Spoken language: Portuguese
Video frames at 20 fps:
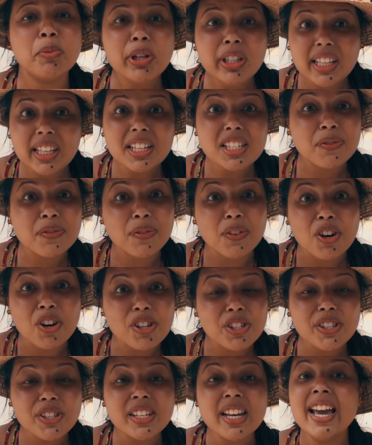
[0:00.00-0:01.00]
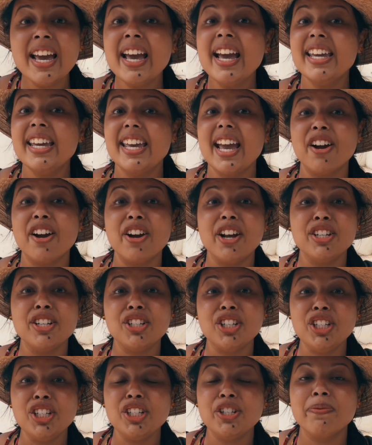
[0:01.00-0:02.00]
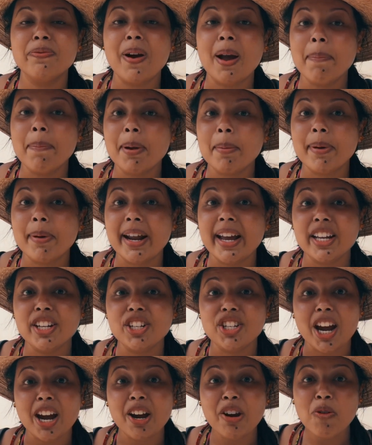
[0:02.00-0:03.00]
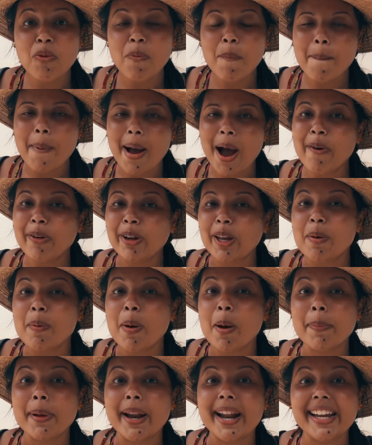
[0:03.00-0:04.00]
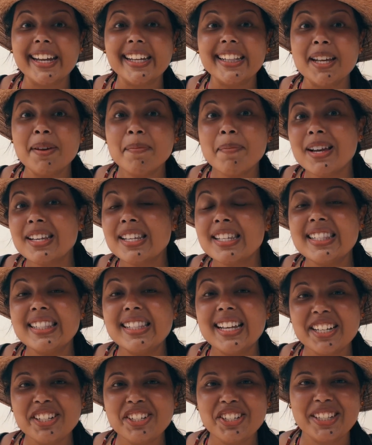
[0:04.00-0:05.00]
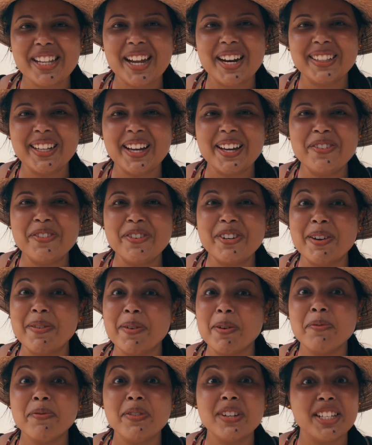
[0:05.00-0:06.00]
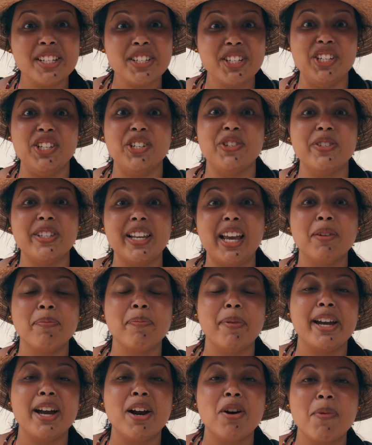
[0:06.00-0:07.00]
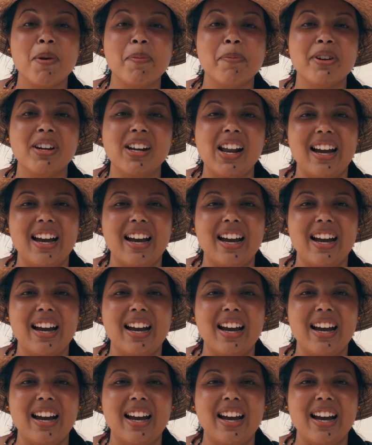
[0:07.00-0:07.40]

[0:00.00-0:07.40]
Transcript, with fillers: muitas fotos e agora a gente vai para a praia de Akumal, que é uma praia que tem bastante tartaruga. Vamos ver se a gente consegue pegar uma por